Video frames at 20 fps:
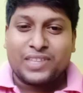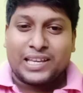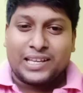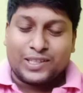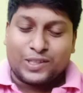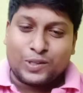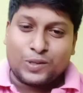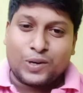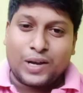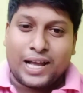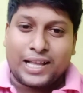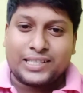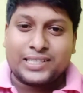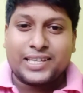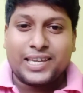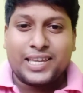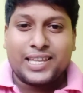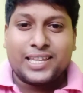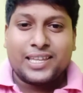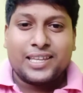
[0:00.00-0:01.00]
তো
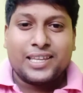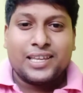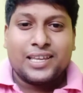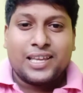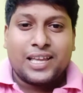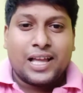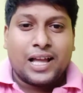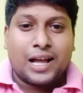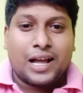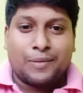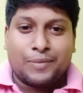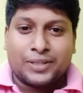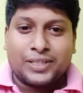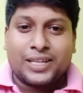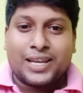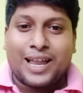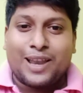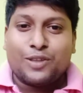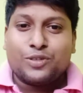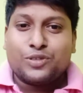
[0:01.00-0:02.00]
আজকের আমাদের
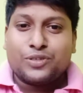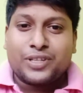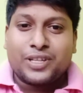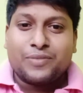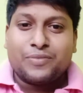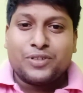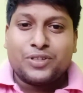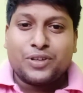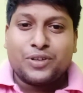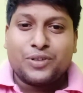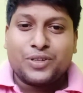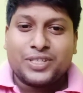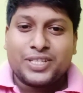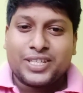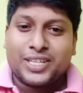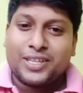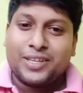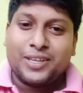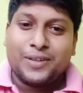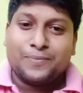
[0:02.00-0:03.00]
আলোচনার বিষয় হচ্ছে
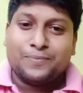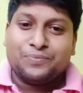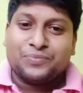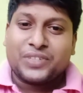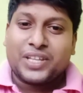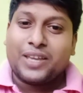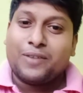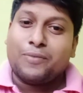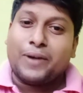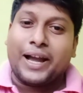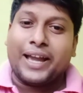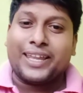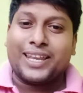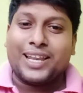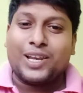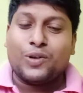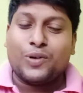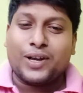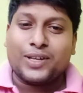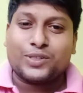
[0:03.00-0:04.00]
কি এই
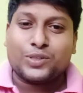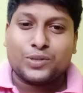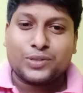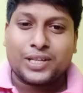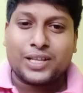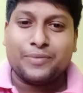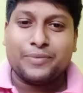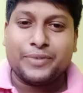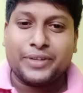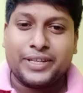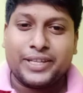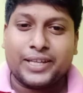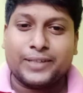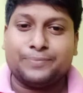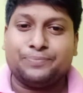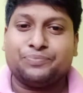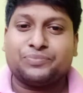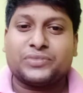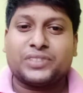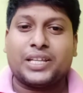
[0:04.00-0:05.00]
ভাইরাল হওয়া সোশ্যাল মিডিয়ায়
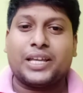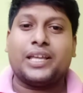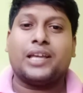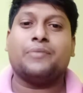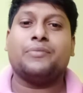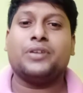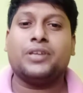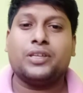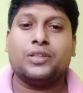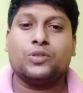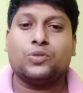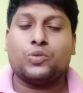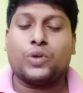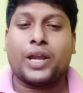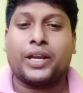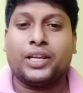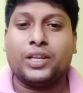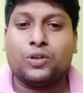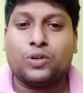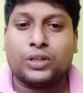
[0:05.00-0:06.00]
তাই আমি দু
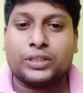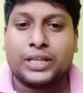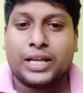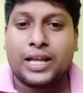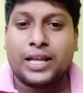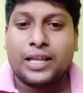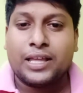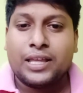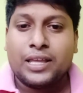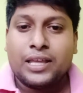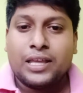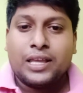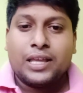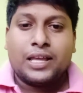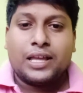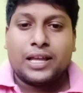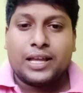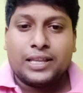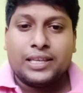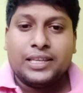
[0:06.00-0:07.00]
একটি কথা
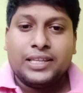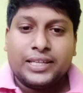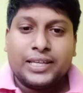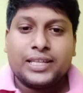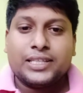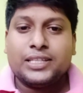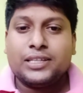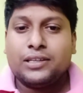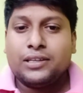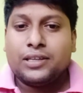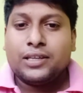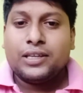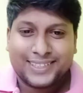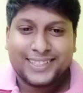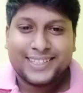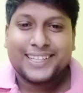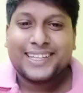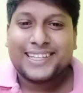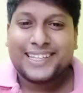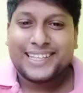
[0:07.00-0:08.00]
লিখেছি
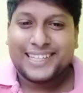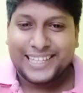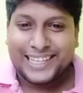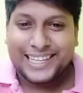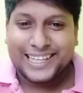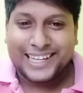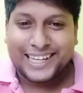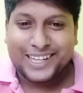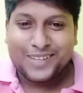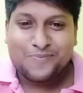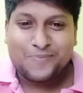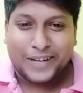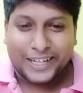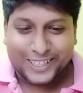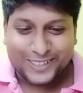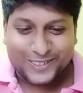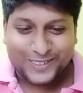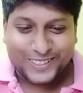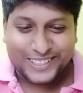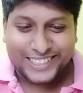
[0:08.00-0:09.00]
লেখাটি পাঠ
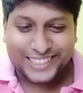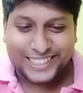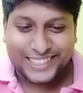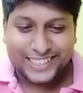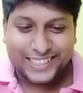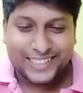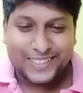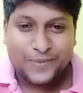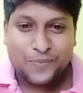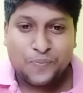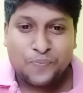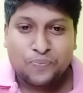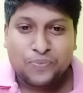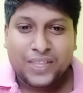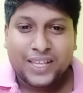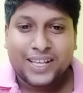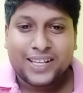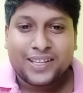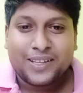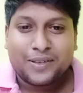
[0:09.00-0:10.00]
করছি
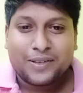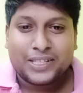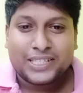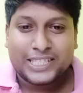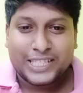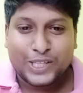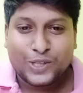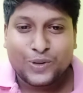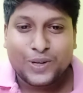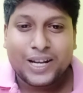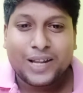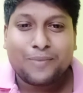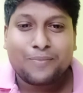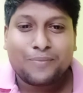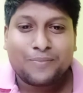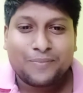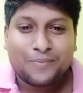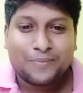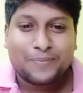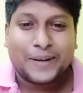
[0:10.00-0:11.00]
শিরোনাম
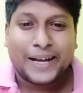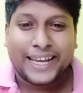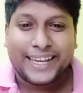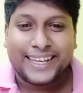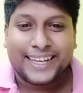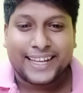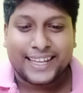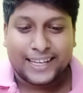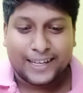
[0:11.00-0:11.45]
ভাইরাল